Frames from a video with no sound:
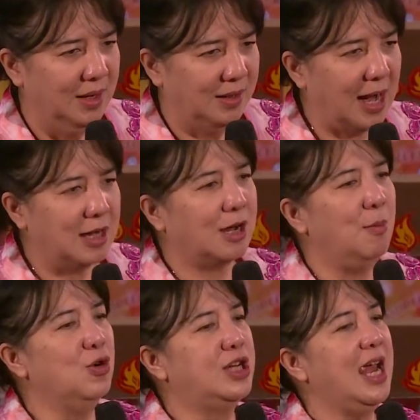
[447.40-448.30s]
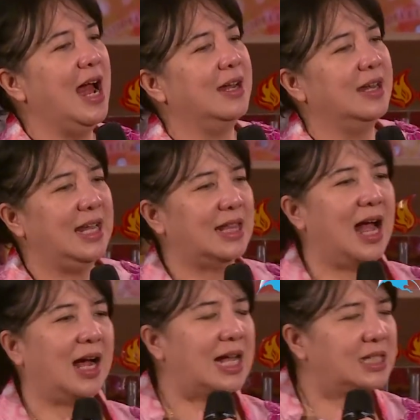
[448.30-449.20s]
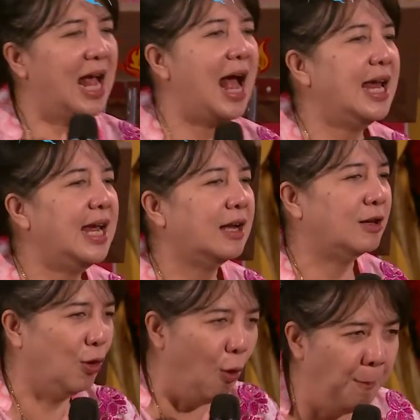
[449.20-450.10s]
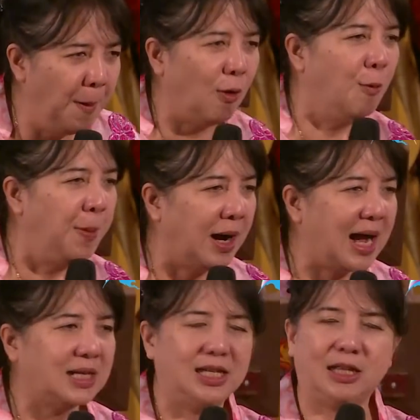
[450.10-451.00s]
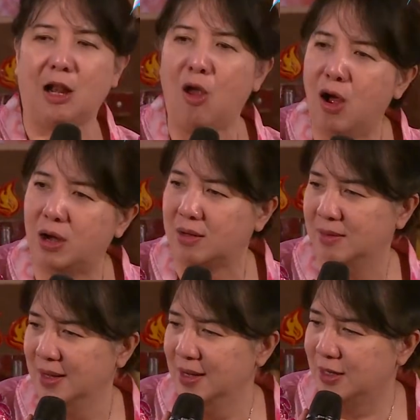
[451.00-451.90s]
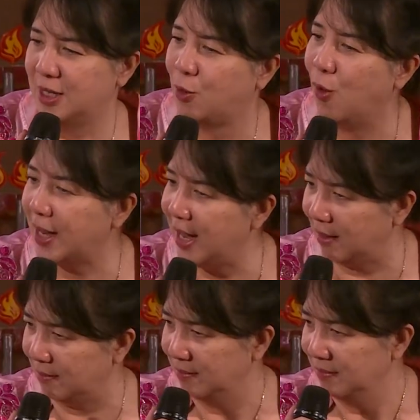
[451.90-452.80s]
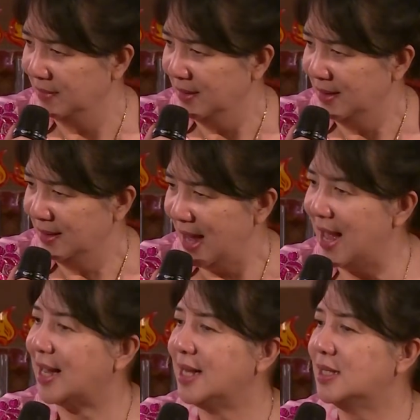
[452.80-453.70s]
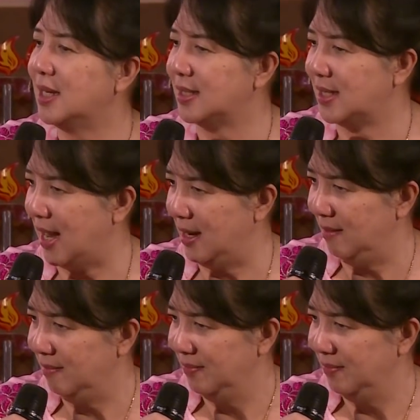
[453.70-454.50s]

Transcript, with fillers: Dan kemudian kita kasih air, diubek-ubek kasih telur, digoreng. Akan selesai.